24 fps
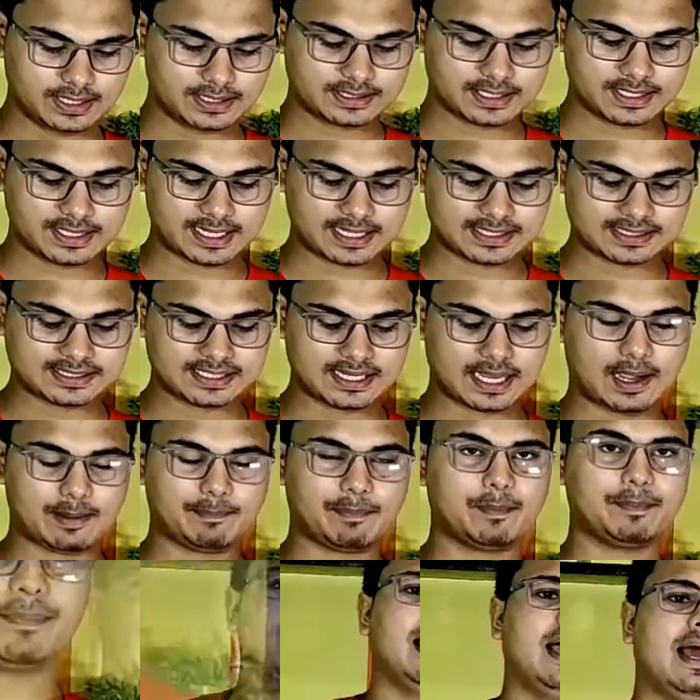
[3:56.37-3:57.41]
नीचे यहाँ से आप
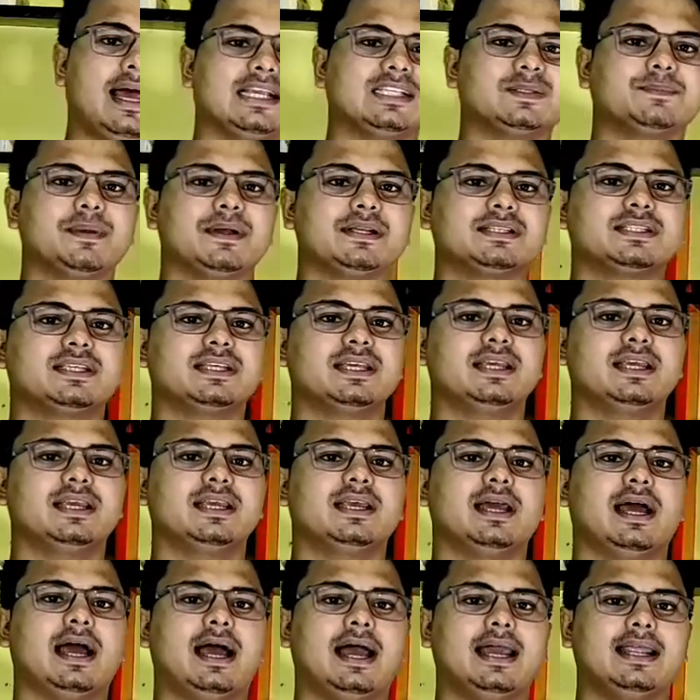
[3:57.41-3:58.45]
अपने आसपास के
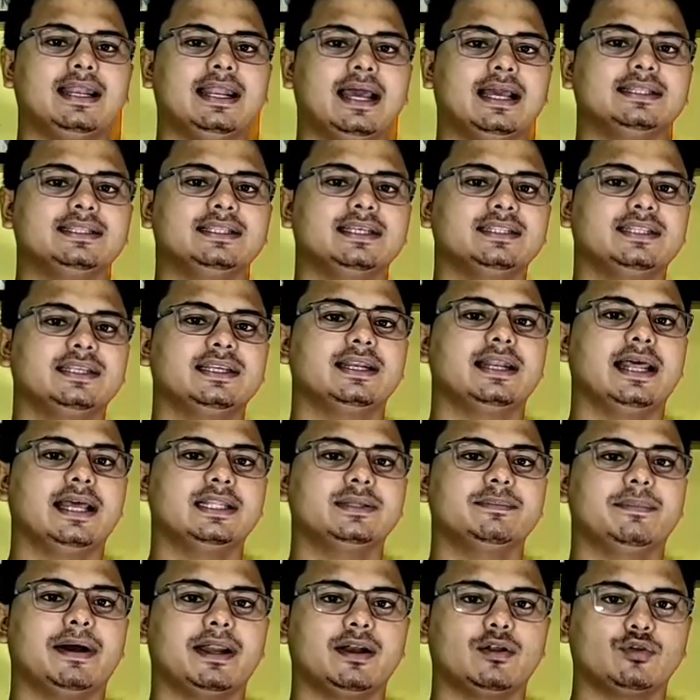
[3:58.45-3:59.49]
हाईलाइटेड
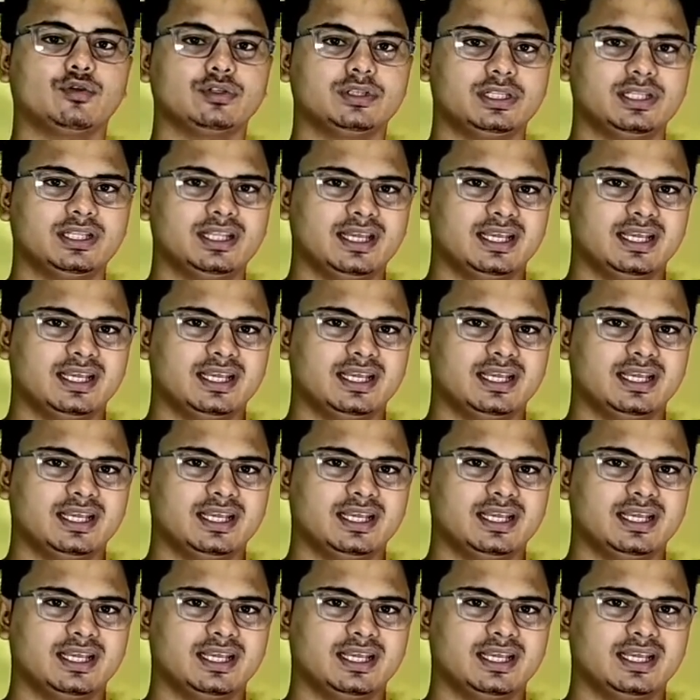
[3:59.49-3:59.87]
लैंडमार्क को दे